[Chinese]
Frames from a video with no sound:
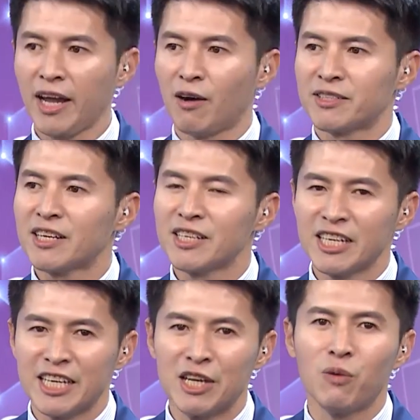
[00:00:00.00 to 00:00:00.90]
哎，好像
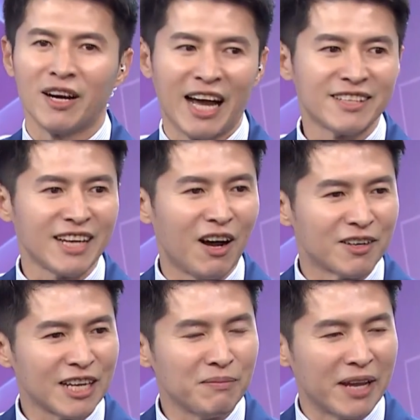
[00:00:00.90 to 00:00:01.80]
以往来讲，
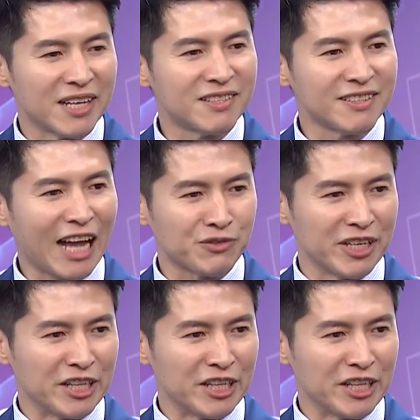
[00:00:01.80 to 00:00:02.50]
好像每一次大